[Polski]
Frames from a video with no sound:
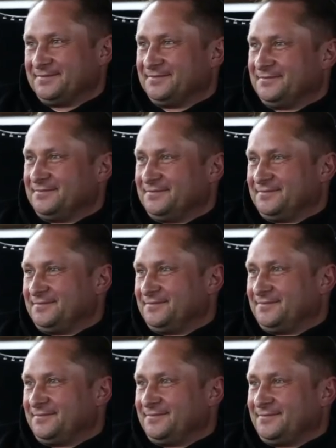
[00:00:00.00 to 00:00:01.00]
Jest pan
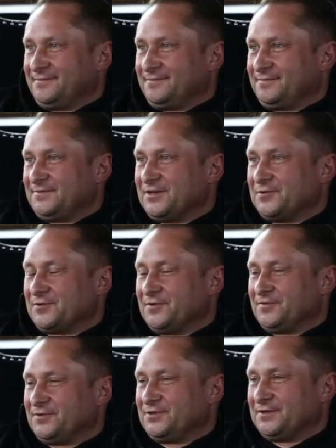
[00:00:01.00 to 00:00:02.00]
niewinny?
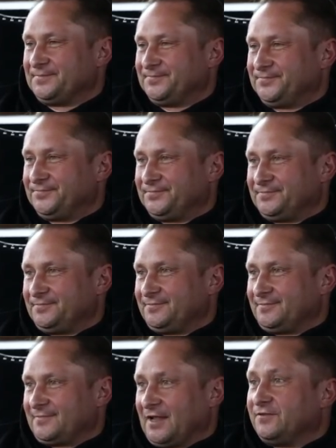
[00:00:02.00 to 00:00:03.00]
Całkowicie.
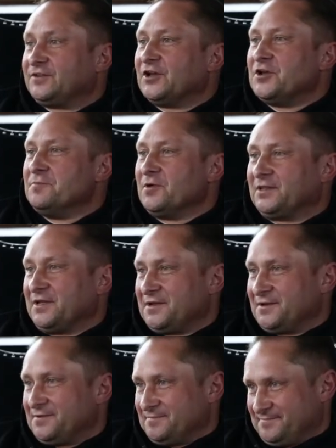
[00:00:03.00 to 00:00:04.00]
W tej
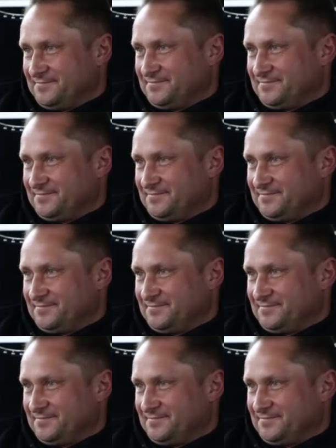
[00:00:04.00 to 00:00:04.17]
materii.